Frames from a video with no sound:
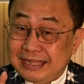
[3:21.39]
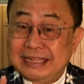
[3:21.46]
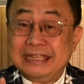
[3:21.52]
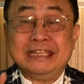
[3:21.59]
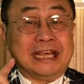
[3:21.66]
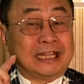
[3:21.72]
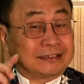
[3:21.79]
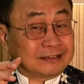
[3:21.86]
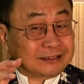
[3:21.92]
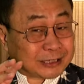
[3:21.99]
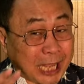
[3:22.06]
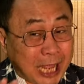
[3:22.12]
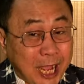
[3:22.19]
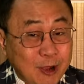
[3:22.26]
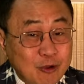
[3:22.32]
ia
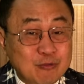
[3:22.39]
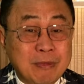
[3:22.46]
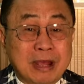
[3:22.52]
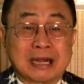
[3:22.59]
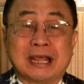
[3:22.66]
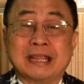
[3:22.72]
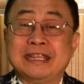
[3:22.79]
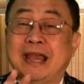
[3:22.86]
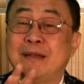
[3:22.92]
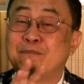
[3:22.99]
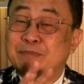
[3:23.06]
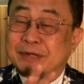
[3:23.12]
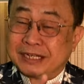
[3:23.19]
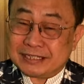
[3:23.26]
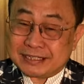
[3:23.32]
tahu mana yang
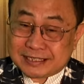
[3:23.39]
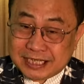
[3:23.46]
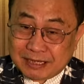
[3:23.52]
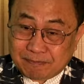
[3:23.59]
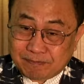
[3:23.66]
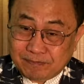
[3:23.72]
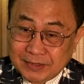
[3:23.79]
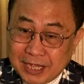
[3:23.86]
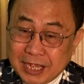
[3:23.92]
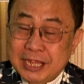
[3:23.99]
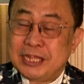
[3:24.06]
prinsip